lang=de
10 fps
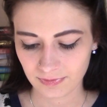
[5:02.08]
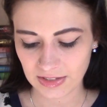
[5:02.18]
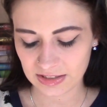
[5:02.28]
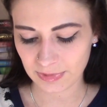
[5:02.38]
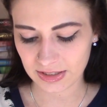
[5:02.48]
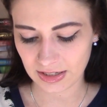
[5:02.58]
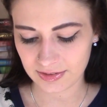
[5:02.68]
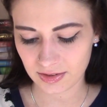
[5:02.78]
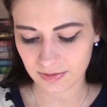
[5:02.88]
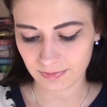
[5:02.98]
Nee, es macht
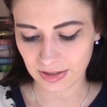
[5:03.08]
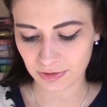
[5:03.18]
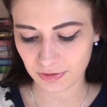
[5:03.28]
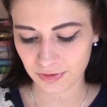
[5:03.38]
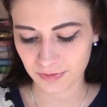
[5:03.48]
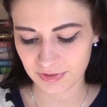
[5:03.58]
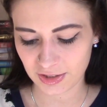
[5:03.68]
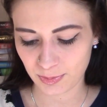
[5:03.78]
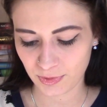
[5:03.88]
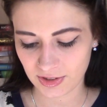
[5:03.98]
keinen Sinn bei
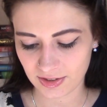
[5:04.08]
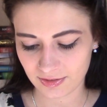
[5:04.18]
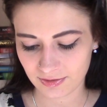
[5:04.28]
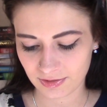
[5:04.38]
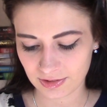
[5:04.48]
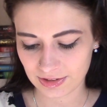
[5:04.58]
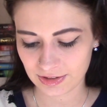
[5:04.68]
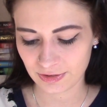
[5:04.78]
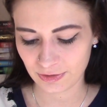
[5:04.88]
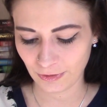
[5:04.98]
59 Büchern
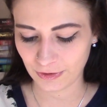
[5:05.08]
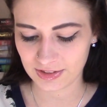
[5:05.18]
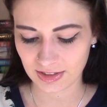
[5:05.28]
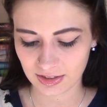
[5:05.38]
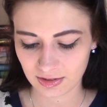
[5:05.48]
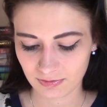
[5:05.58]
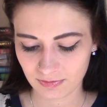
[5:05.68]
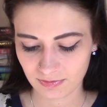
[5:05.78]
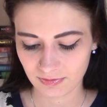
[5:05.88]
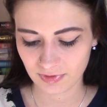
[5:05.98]
und 90
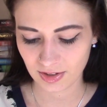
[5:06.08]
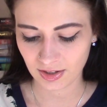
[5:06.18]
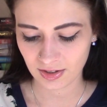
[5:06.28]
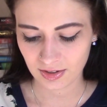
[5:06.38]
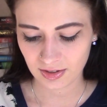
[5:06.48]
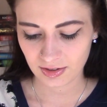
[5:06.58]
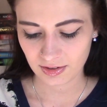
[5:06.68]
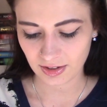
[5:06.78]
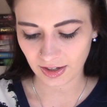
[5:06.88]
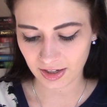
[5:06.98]

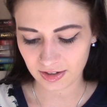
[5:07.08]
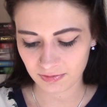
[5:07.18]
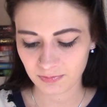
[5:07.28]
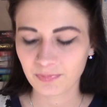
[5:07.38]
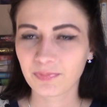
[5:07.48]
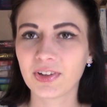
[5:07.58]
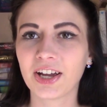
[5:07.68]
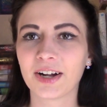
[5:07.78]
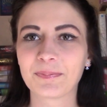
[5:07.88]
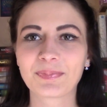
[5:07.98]
rein.
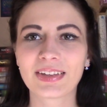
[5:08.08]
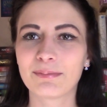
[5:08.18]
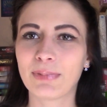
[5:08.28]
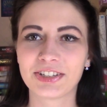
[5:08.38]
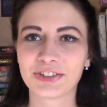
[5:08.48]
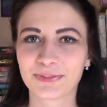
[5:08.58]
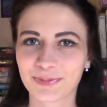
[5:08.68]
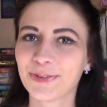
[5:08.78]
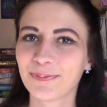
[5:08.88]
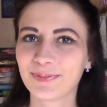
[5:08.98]
Naja, Mathe,
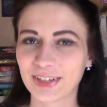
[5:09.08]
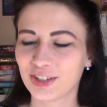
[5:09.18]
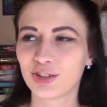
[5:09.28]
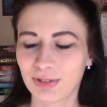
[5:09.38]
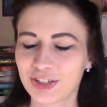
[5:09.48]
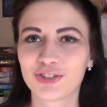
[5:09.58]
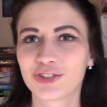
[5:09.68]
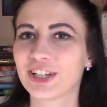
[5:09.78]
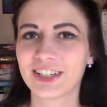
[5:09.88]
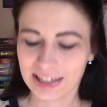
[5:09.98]
ne? Ich
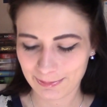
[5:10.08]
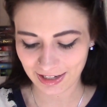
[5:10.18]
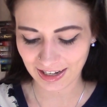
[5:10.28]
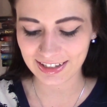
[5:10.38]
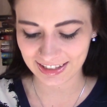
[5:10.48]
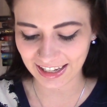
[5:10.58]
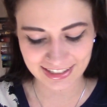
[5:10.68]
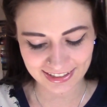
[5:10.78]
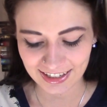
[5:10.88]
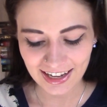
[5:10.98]
Mathe-Studentin, aber kann nicht
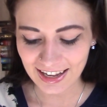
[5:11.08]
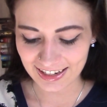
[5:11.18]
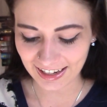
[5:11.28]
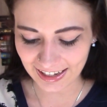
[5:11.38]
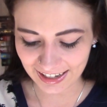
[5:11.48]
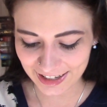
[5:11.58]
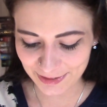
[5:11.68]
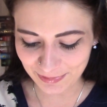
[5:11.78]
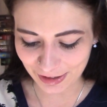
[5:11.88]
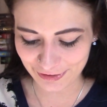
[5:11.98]
rechnen. Naja,
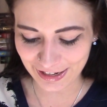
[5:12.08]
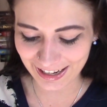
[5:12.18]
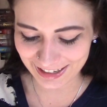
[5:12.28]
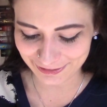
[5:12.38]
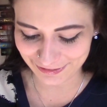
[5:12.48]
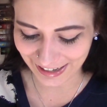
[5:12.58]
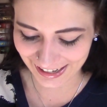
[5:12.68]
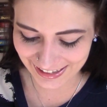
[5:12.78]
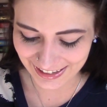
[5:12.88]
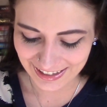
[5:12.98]
ähm, auf jeden
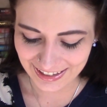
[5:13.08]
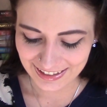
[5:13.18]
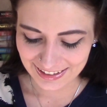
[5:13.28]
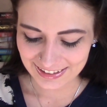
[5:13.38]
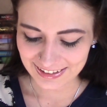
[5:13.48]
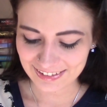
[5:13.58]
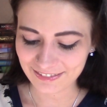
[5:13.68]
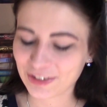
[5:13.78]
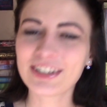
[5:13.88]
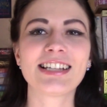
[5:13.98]
Fall
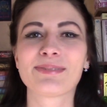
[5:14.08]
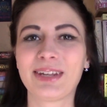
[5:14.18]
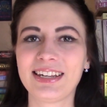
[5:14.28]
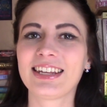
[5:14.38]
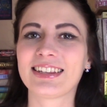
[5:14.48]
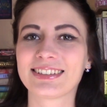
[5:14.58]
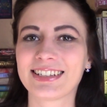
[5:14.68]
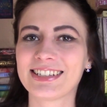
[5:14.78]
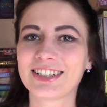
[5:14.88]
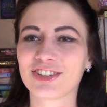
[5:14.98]
wundert es mich nicht, dass
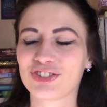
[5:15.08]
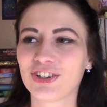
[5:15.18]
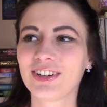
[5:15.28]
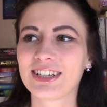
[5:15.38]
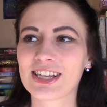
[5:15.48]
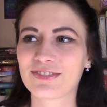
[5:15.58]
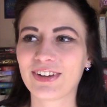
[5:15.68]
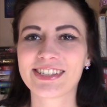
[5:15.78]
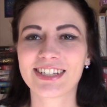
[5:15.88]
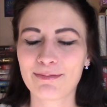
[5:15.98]
das halt das Genre ist,
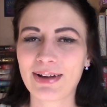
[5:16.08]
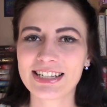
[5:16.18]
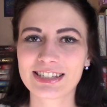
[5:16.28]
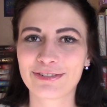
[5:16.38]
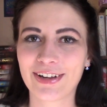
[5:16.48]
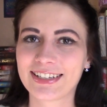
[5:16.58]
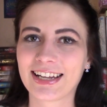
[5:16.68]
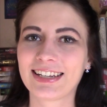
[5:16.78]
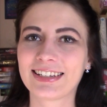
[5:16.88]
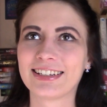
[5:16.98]
was am meisten
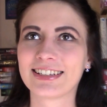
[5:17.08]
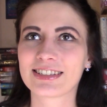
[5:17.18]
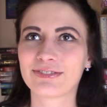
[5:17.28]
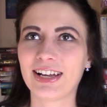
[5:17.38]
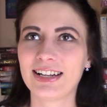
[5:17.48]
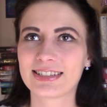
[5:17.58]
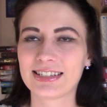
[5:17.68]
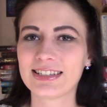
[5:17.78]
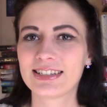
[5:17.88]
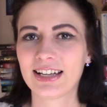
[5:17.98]
vertreten ist, weil das
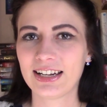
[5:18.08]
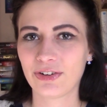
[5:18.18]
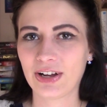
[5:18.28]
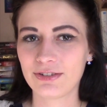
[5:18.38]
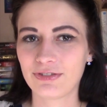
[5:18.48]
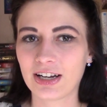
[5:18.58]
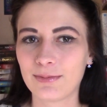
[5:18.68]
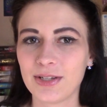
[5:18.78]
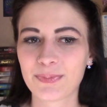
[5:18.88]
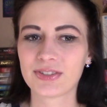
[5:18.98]
lese ich halt auch einfach
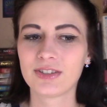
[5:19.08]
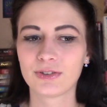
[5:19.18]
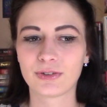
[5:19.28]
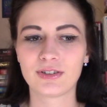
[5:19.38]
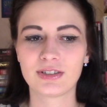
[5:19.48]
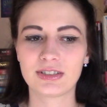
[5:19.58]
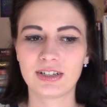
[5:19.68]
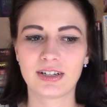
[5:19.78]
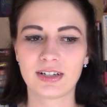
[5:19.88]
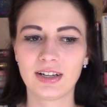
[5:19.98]
am liebsten und
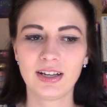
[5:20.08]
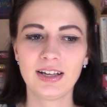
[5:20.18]
äh,